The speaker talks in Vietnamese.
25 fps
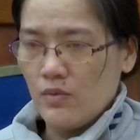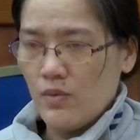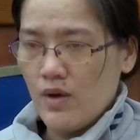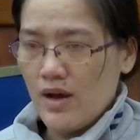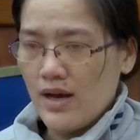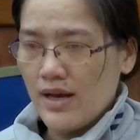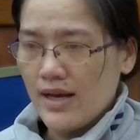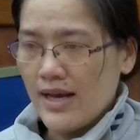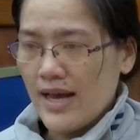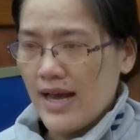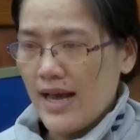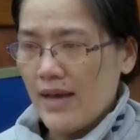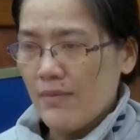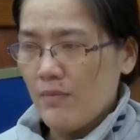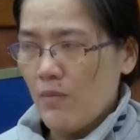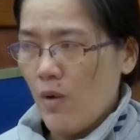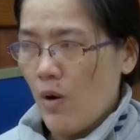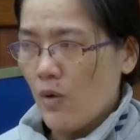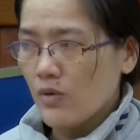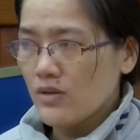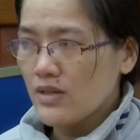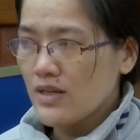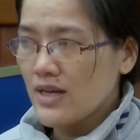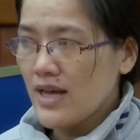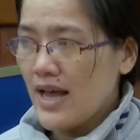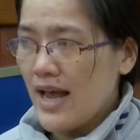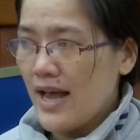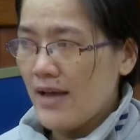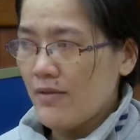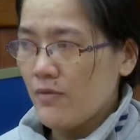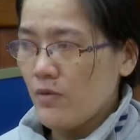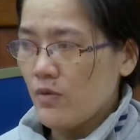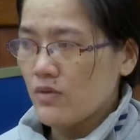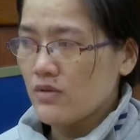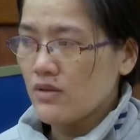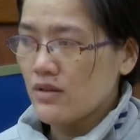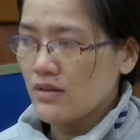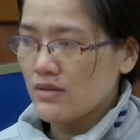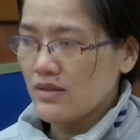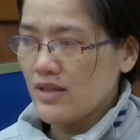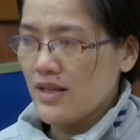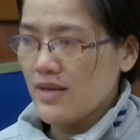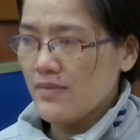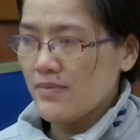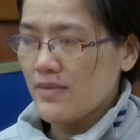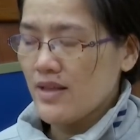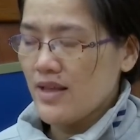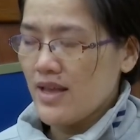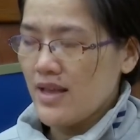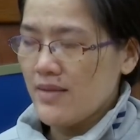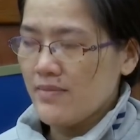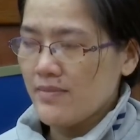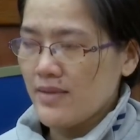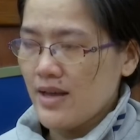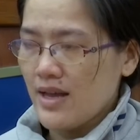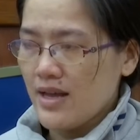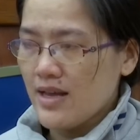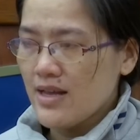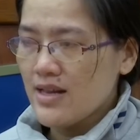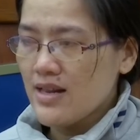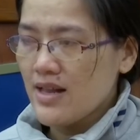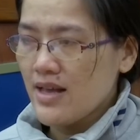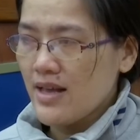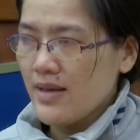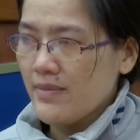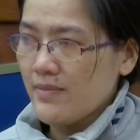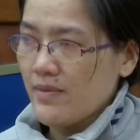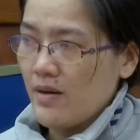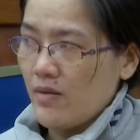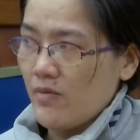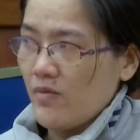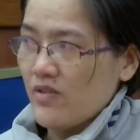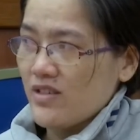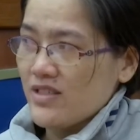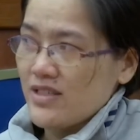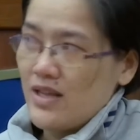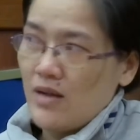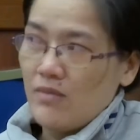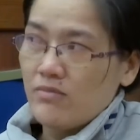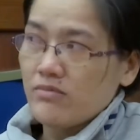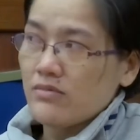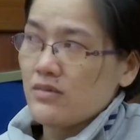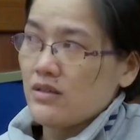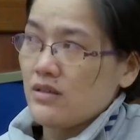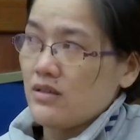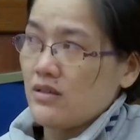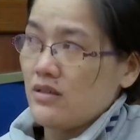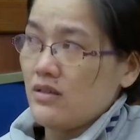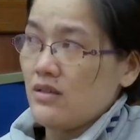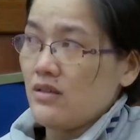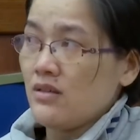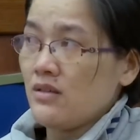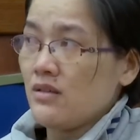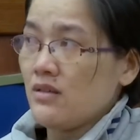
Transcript: qua ca mổ thứ hai phẫu thuật tim thì em nghĩ là em không có sống nữa